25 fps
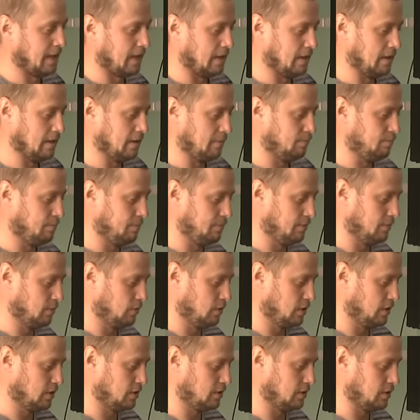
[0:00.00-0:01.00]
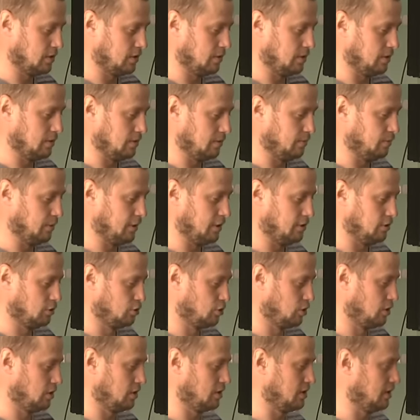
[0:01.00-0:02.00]
Э, у нас э,
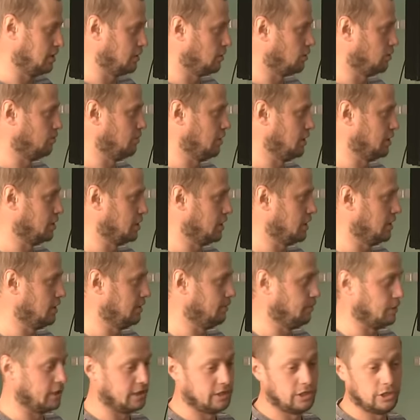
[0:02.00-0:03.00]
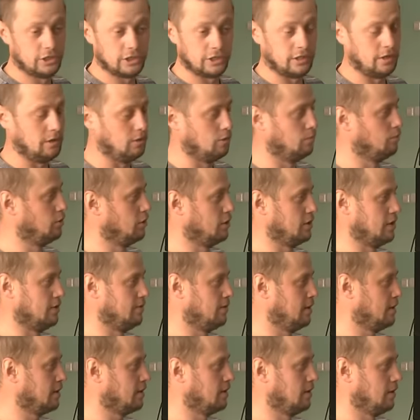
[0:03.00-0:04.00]
протяженность дорог большая, практически любой
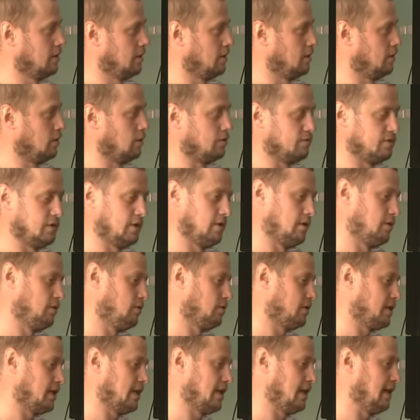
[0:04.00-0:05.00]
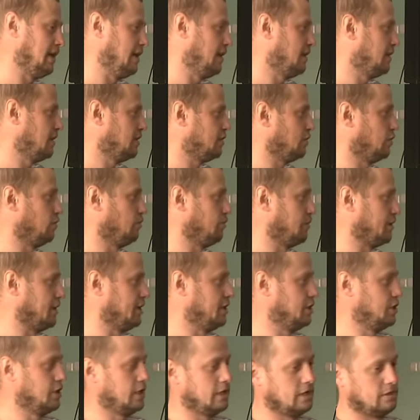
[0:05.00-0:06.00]
товар, он все равно так или иначе он
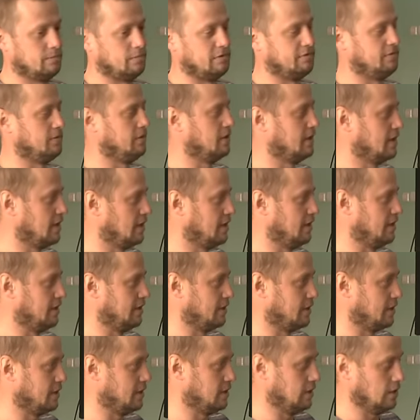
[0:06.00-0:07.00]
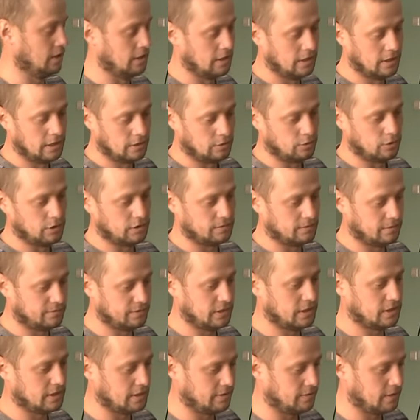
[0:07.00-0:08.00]
проезжает по федеральной трассе. То есть во
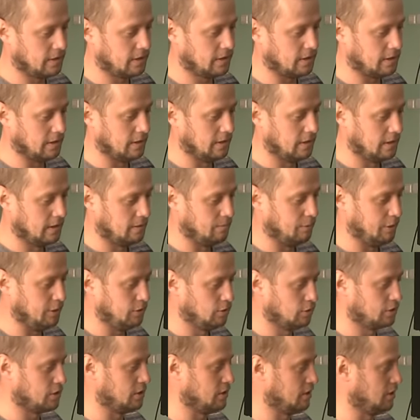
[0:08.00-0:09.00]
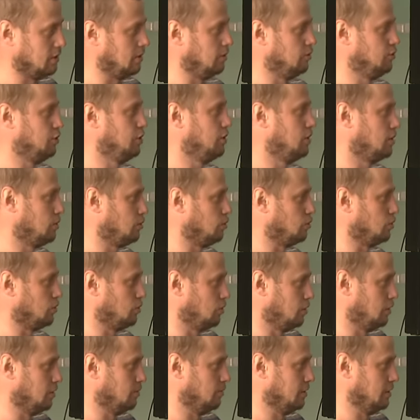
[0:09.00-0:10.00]
все товары придется заключить эту
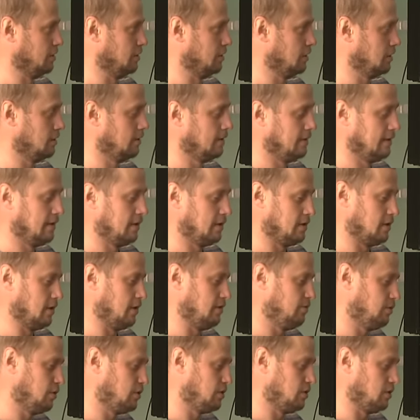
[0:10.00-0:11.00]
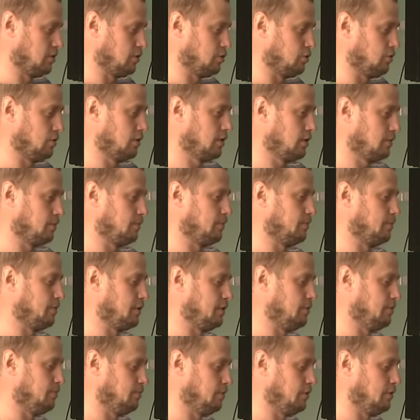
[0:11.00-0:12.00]
стоимость. Да? Соответственно, что это
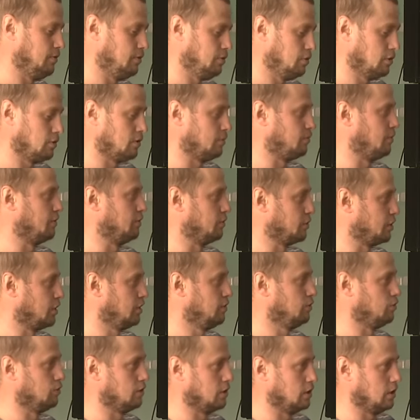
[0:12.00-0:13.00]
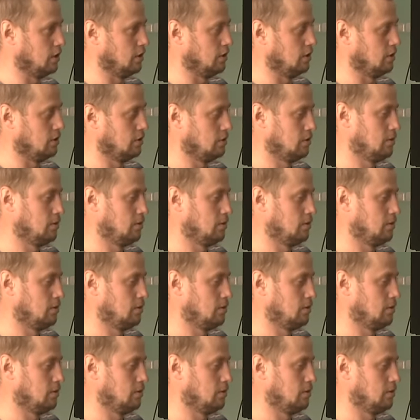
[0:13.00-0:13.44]
при, приведет к повышению цен.